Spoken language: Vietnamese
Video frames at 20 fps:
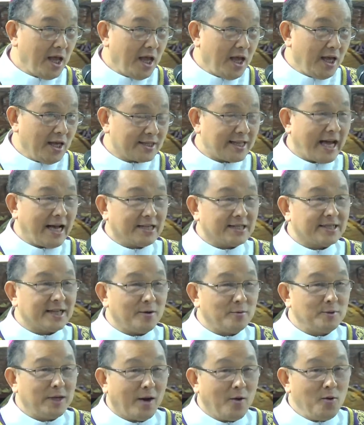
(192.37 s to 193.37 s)
tại sao
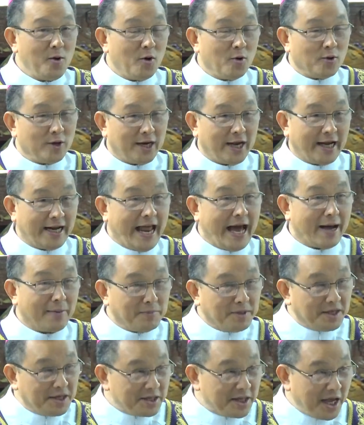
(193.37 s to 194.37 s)
giáo hội lại làm
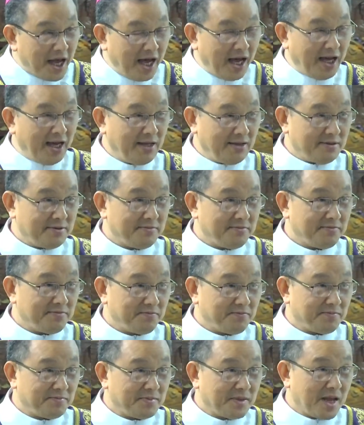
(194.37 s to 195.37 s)
như thế
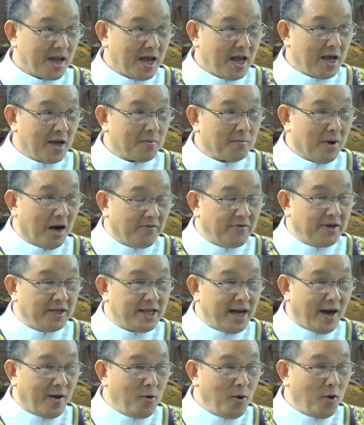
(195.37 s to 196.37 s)
bởi vì
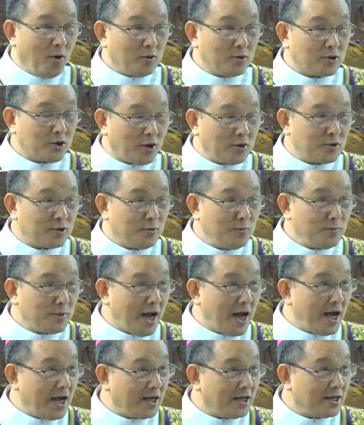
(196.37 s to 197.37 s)
giáo hội cho chúng
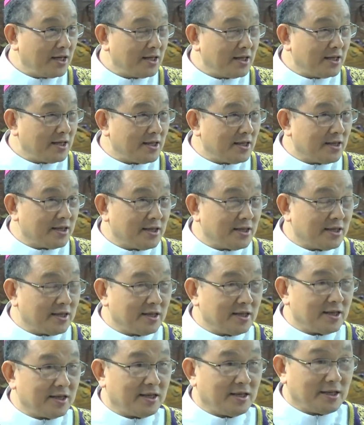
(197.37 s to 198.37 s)
ta
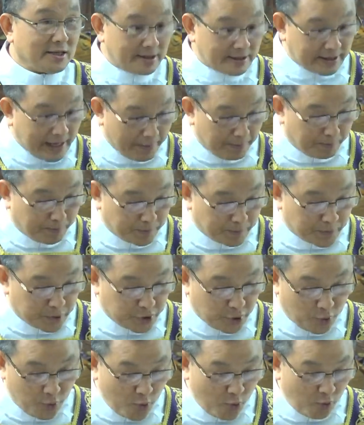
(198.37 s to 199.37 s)
tập
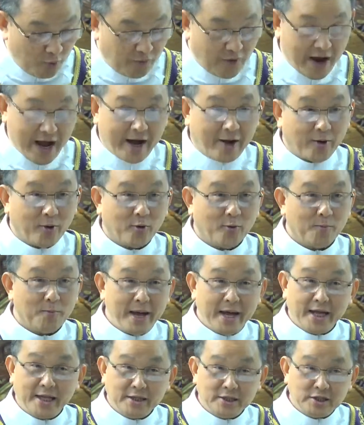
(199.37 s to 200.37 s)
chú vào
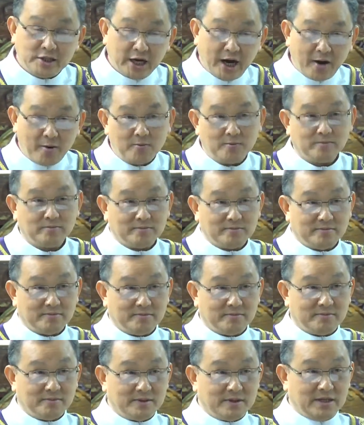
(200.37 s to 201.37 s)
bên trong
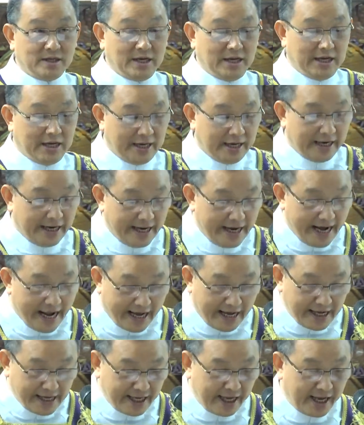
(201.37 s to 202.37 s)

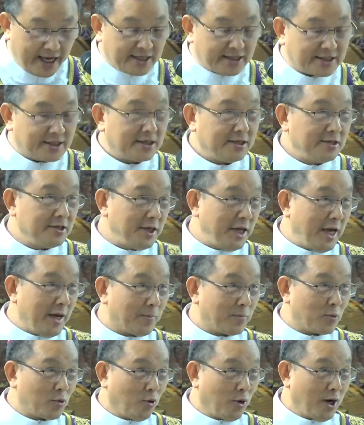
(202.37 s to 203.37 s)
lắng nghe sứ
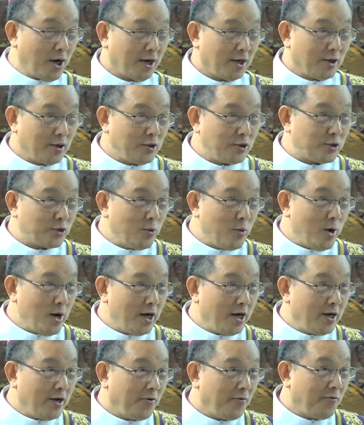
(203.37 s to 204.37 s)
điệp của lời Chúa
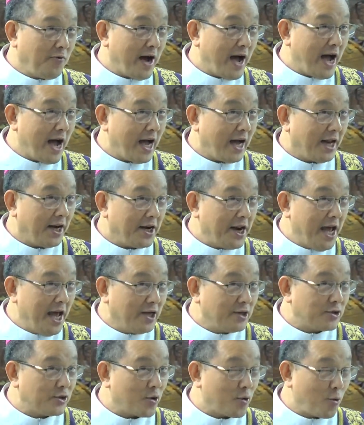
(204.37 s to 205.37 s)
và để
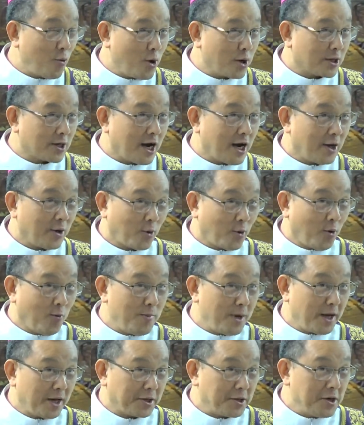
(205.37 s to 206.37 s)
cho cuộc đời của
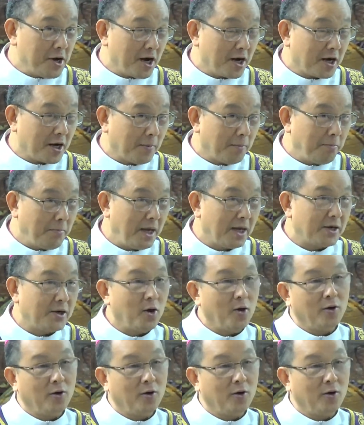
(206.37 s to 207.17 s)
mình được biến đổi.